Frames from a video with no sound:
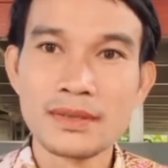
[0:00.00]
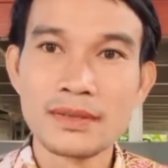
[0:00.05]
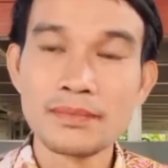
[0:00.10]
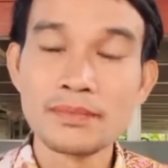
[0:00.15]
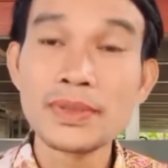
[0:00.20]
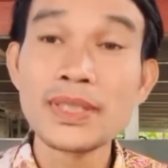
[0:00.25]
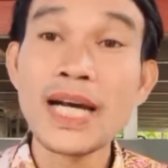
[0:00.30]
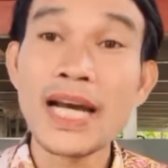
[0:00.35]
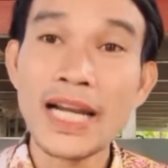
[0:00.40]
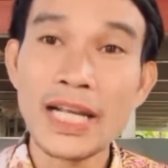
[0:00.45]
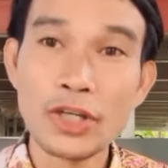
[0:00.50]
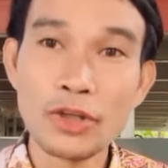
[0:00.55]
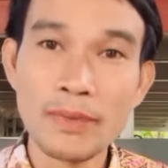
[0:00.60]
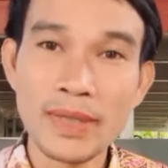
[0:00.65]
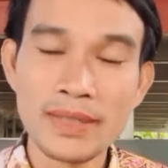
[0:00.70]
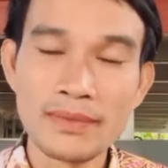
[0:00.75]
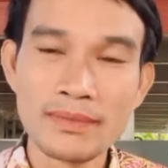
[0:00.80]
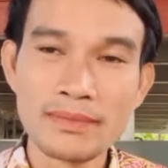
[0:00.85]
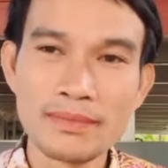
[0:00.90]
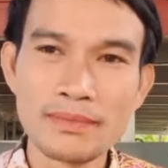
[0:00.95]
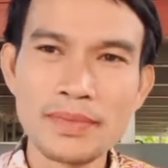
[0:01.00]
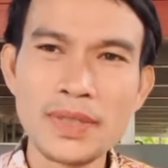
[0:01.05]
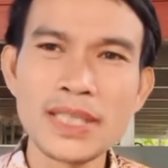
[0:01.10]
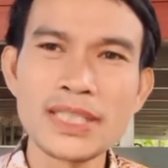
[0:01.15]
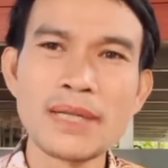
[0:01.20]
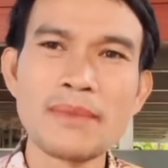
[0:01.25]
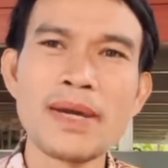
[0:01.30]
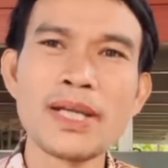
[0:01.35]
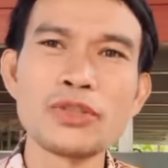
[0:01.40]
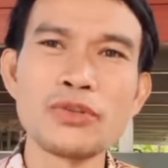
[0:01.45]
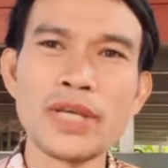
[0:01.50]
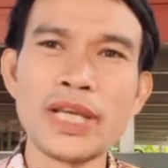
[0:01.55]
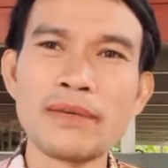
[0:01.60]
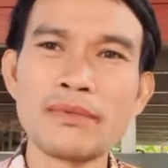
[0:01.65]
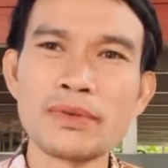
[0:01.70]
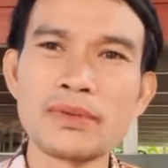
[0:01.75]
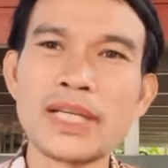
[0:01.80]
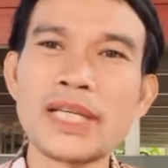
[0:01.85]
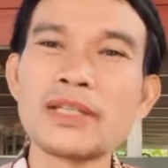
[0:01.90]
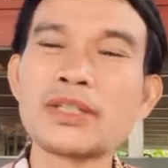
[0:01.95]
เพื่ออะไรรู้ไหม เพื่อทำให้ตัวเอง
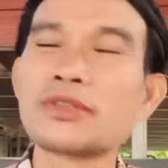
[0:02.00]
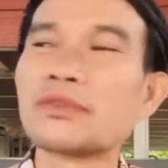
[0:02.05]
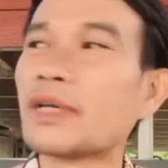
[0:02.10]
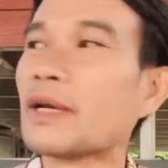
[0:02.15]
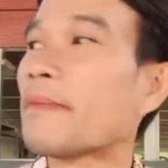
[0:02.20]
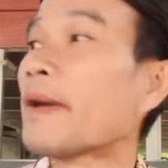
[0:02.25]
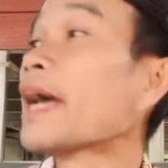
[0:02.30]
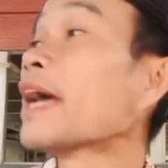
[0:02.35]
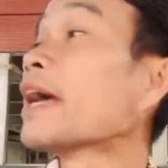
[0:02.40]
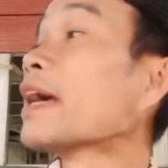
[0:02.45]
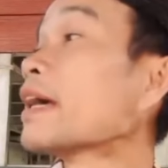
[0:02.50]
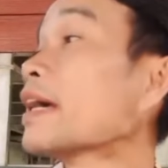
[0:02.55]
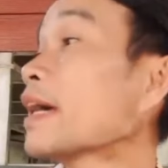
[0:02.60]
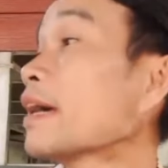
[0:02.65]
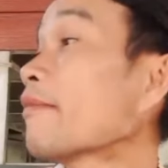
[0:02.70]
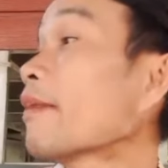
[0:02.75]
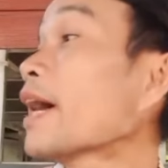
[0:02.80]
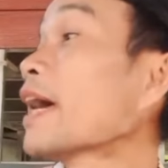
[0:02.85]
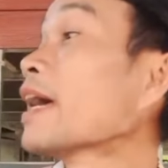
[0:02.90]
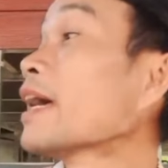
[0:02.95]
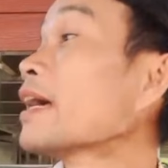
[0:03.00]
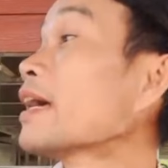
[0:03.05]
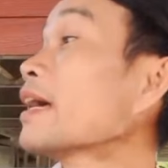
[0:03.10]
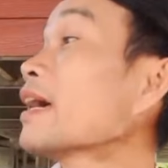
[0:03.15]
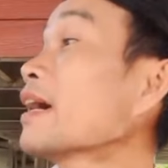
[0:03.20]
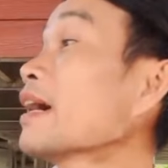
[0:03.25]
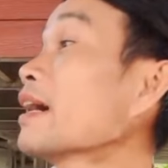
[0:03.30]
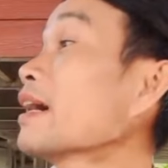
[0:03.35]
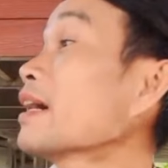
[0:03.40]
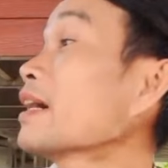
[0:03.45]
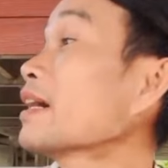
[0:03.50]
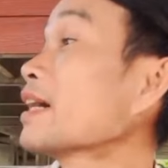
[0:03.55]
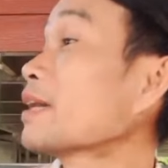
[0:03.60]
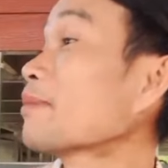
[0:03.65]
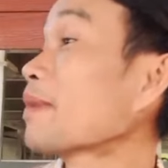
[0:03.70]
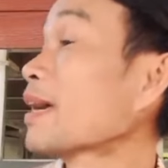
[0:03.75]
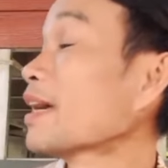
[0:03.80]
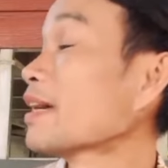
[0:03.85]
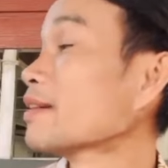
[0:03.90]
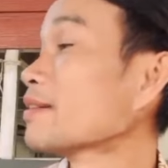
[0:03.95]
เห็นไหมเห็นไหมเออเห็น
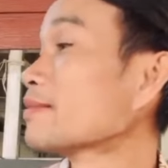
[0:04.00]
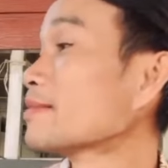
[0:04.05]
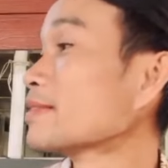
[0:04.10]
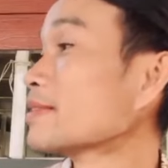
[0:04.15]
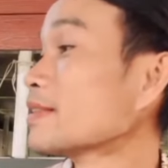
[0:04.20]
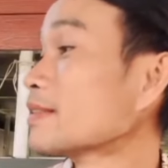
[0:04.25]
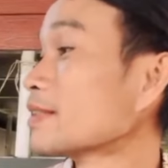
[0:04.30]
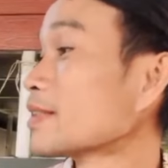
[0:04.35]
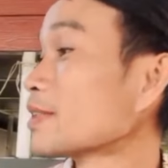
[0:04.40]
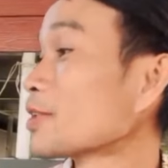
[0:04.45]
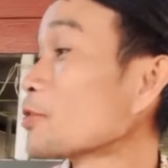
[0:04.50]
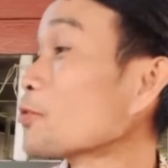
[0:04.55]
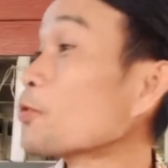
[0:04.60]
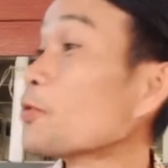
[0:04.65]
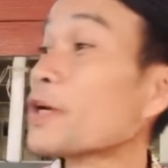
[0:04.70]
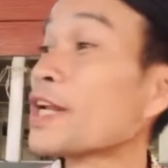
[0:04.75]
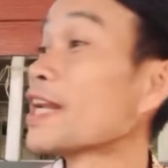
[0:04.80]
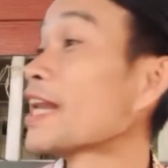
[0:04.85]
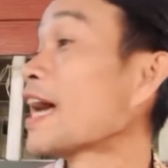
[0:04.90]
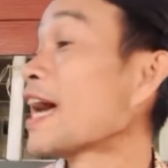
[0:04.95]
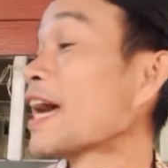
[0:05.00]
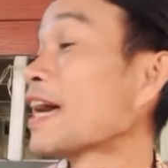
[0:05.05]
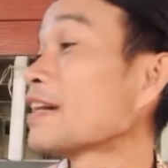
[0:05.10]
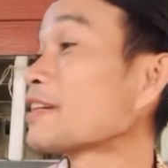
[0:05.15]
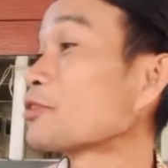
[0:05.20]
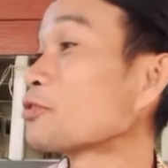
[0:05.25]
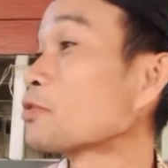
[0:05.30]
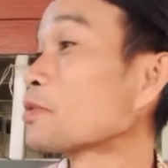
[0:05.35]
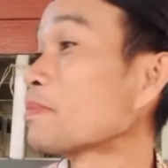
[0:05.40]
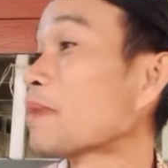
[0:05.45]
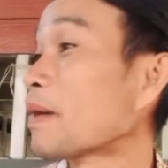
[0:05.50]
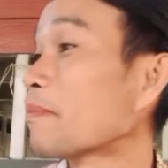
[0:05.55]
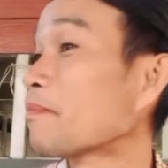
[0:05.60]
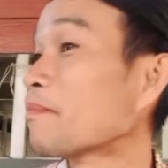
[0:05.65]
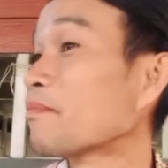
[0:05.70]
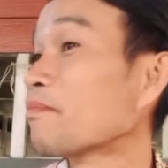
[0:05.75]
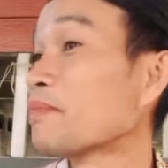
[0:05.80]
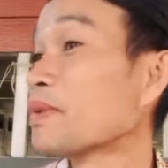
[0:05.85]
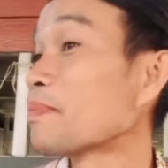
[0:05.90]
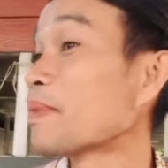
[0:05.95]
ไหมกูนี่นะกูแบบ
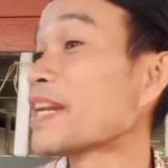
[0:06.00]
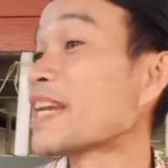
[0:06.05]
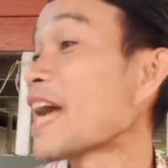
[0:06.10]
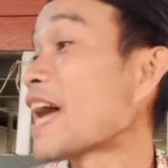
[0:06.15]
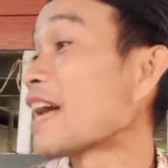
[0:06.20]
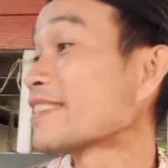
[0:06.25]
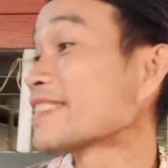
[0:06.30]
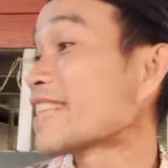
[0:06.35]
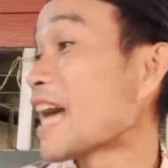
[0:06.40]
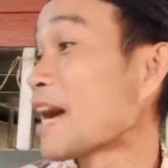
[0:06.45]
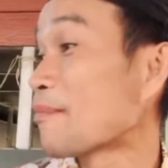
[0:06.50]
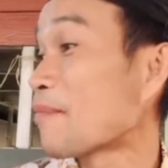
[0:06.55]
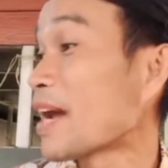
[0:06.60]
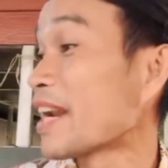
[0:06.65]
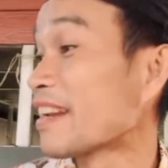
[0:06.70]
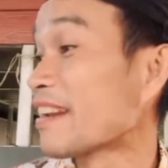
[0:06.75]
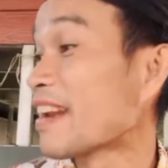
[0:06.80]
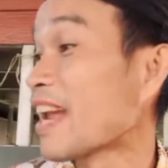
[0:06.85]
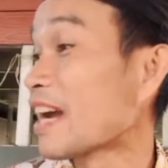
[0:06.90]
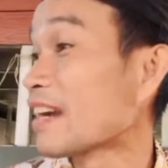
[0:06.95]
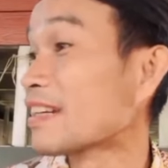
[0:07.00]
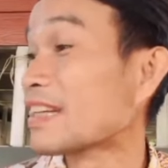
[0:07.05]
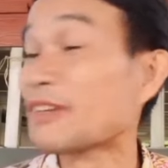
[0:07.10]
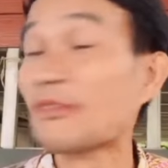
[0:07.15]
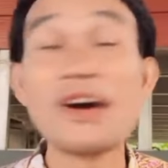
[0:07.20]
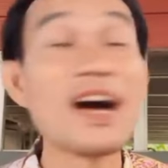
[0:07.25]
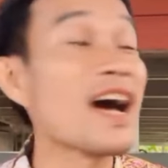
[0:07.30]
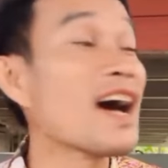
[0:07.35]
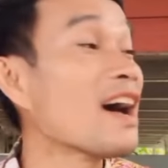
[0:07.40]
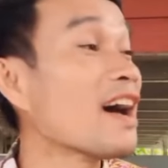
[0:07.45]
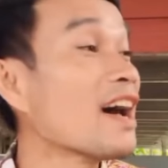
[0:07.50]
มีปัญญาสร้างบ้านอีกหลังหนึ่งไว้